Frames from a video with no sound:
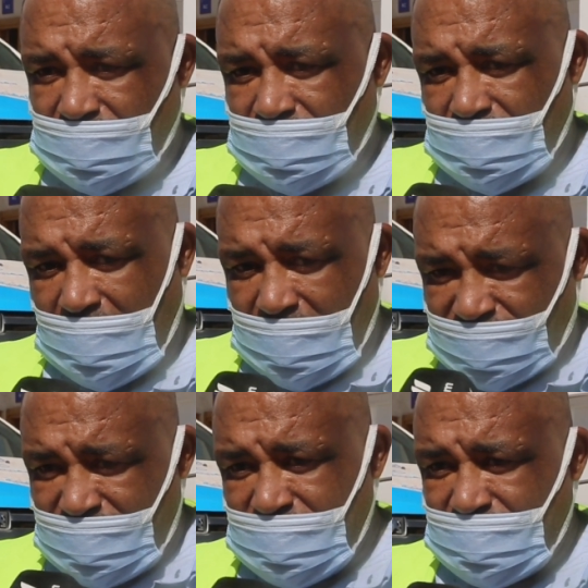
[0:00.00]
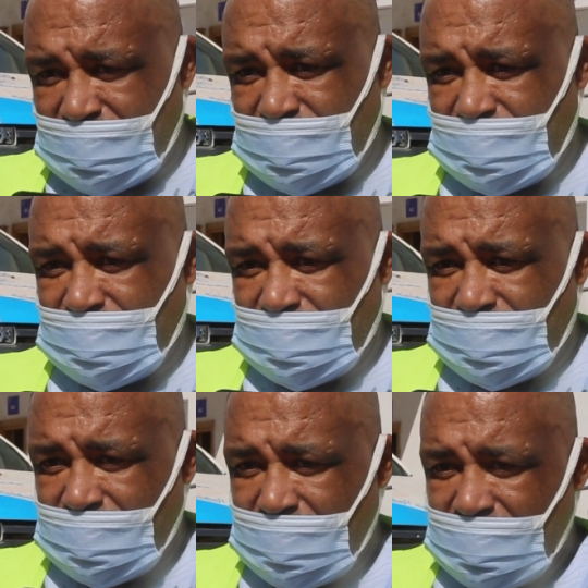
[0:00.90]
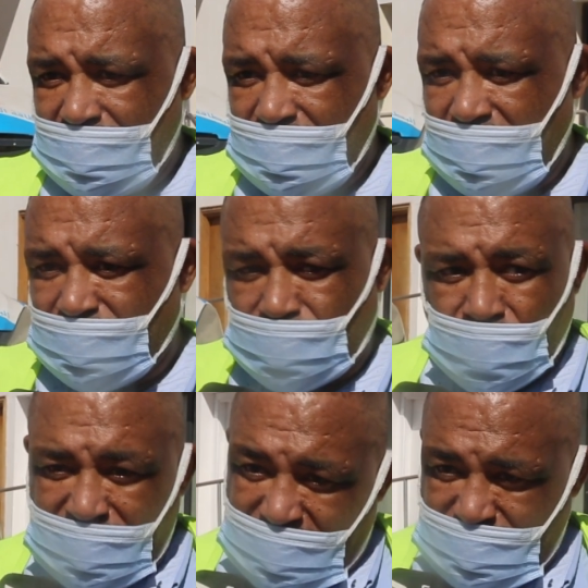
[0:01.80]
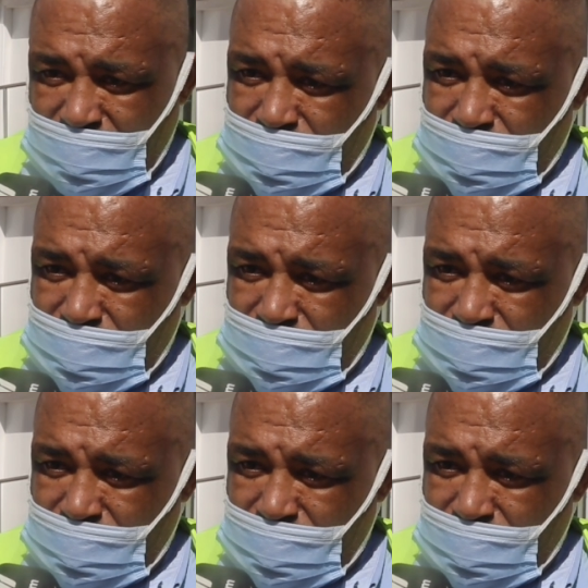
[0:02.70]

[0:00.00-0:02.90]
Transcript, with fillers: آه، عارفين اشنو اللي علينا